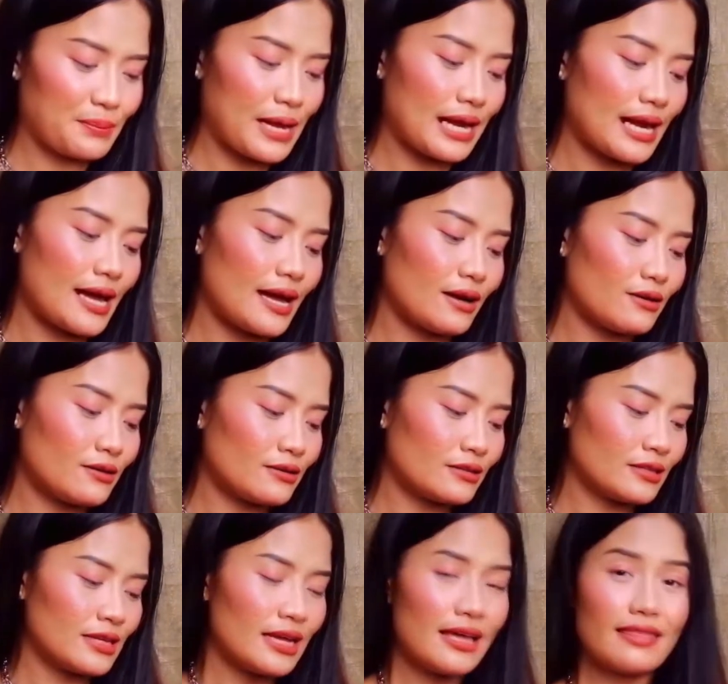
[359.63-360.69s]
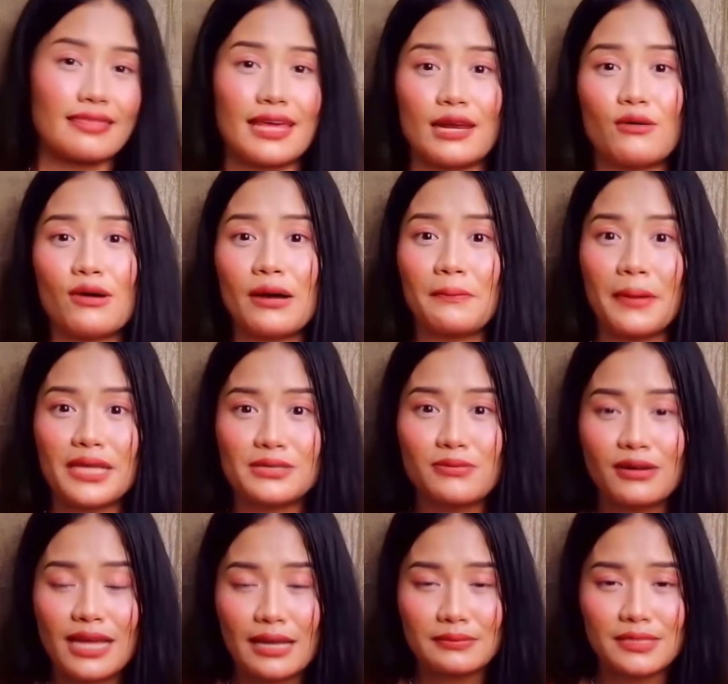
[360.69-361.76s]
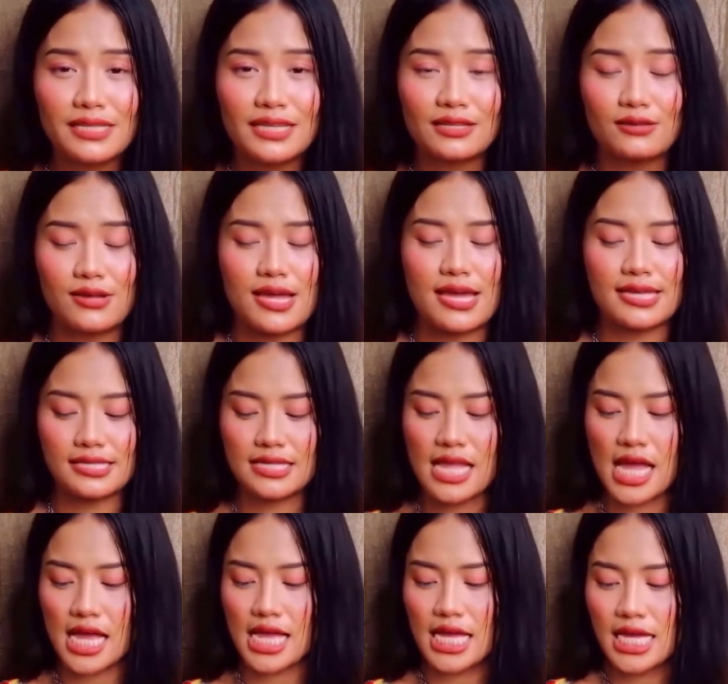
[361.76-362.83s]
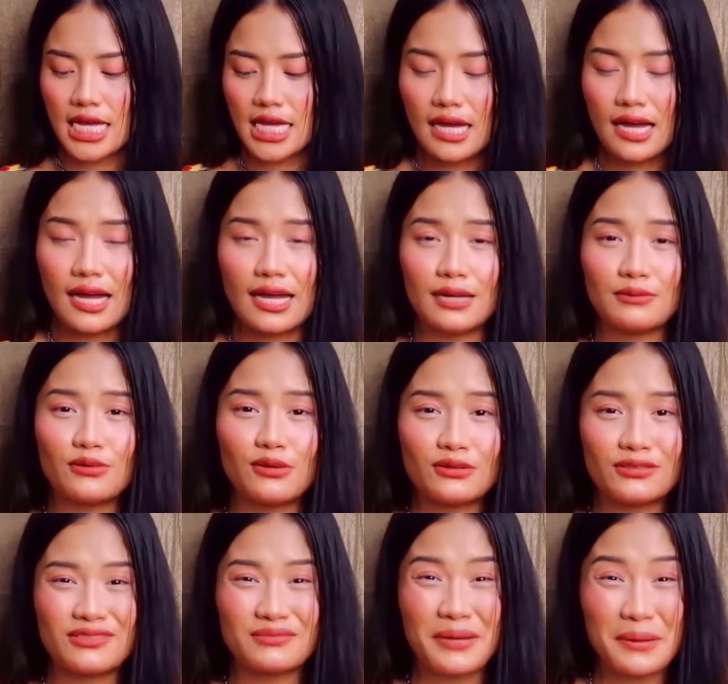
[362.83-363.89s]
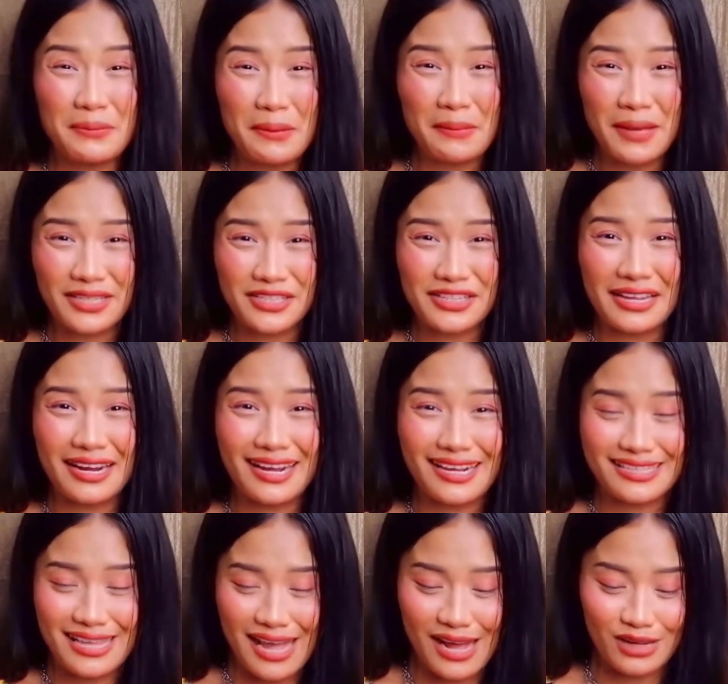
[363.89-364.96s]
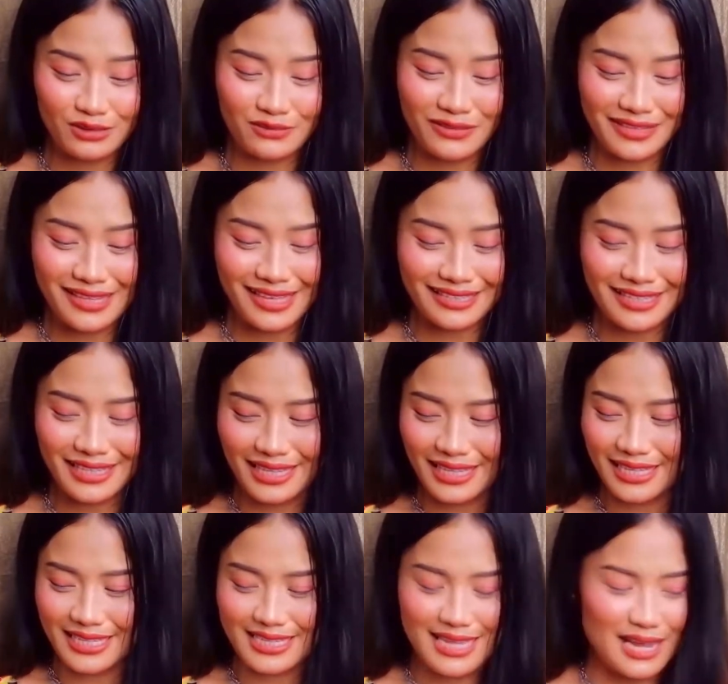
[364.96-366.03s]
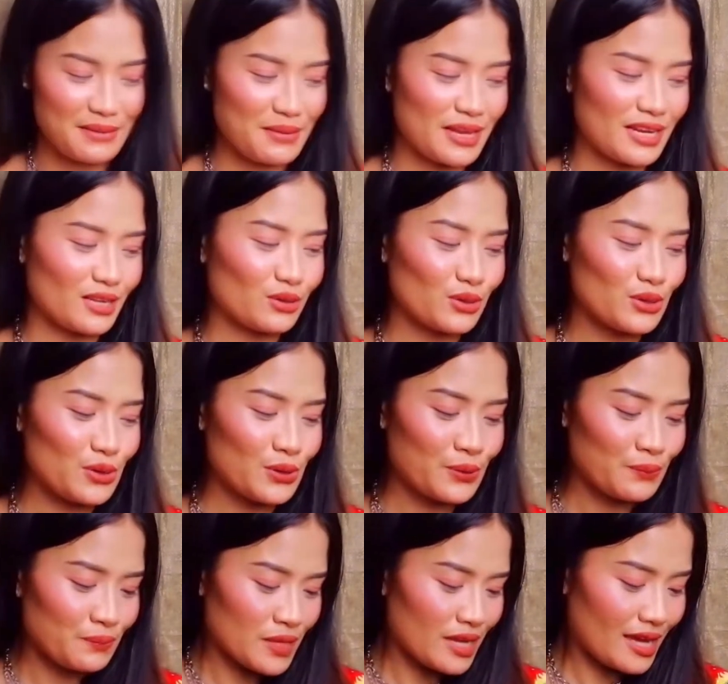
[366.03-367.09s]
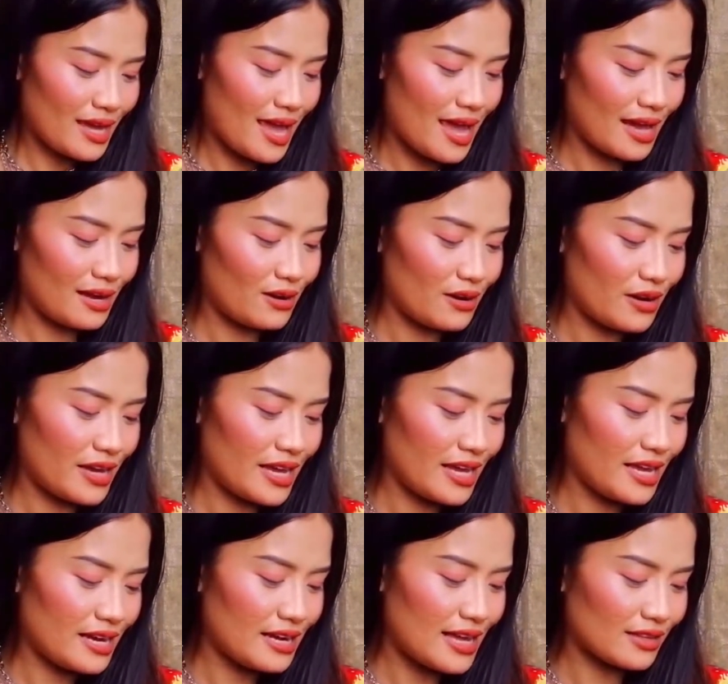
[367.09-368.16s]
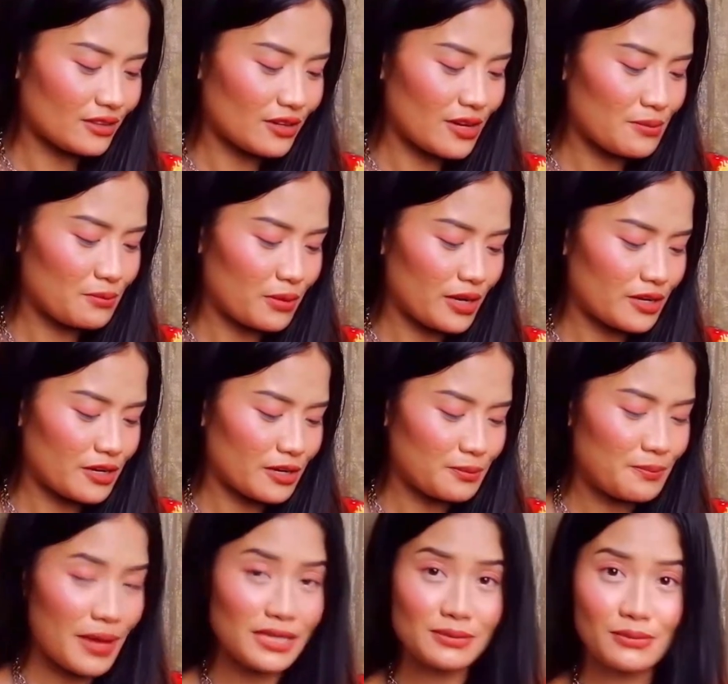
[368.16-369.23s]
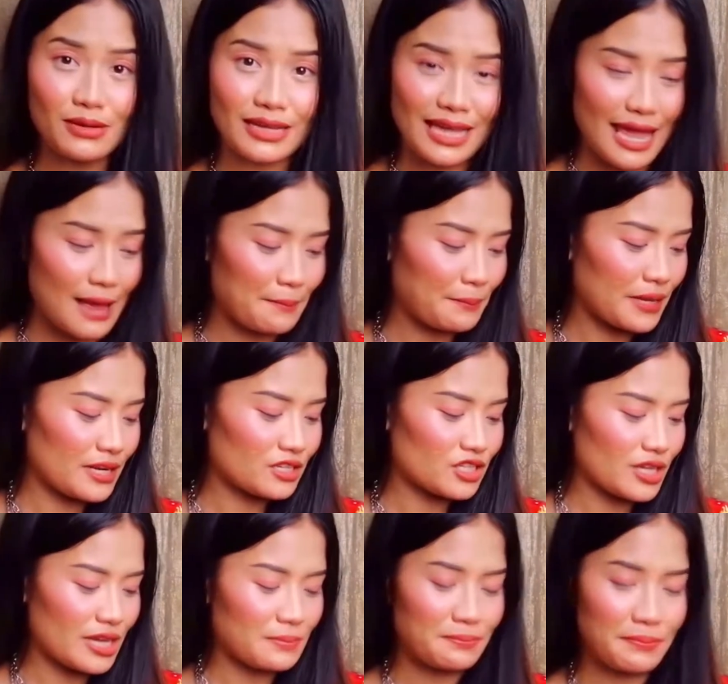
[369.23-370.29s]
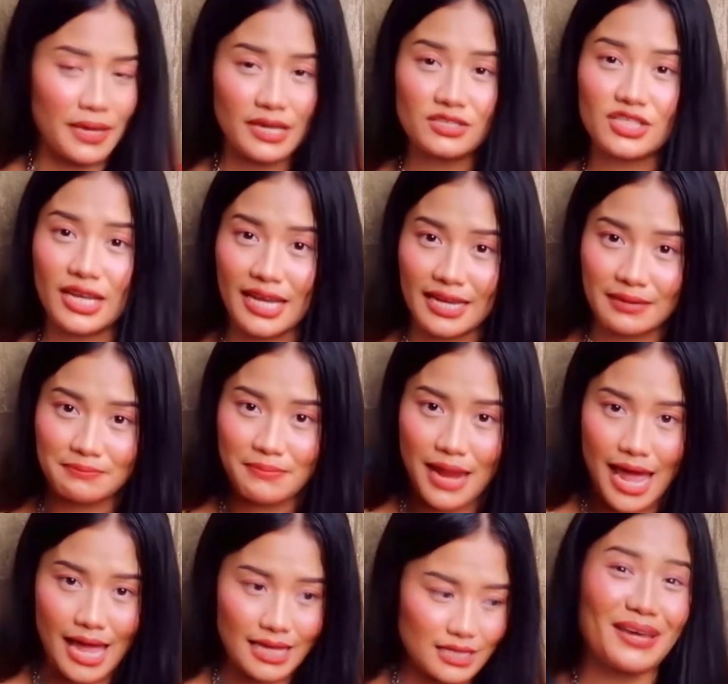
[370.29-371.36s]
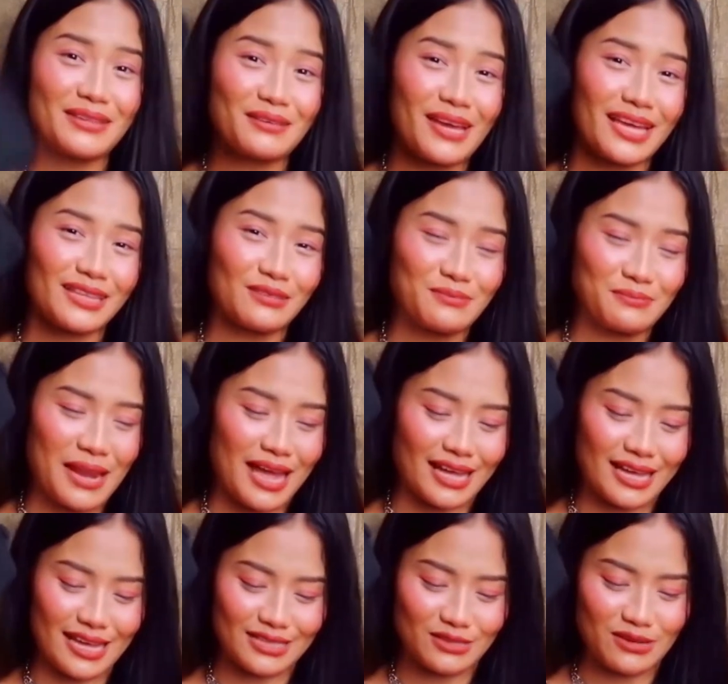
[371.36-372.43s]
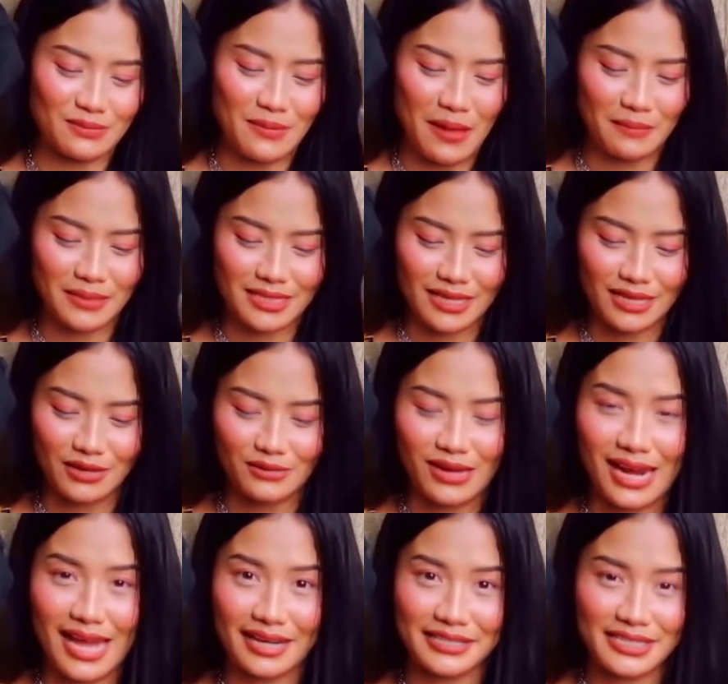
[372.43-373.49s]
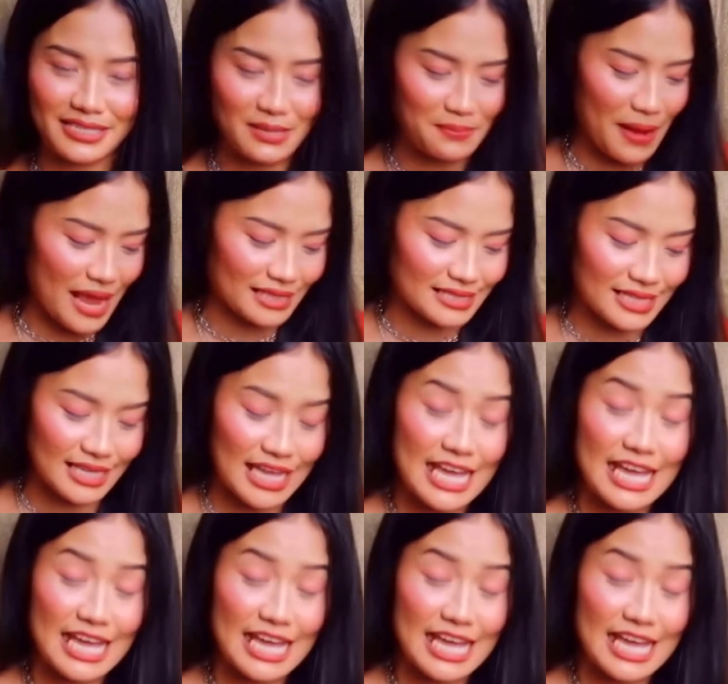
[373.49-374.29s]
pala akong dalawang baseball caps dito guys na alam kong magmamatch talaga sa outfit natin this time. And ito yung Helloy letter embroidered baseball cap in a shade beige and black. By the way, itong black guys, kung napapansin niyo, wala na siya sa plastic.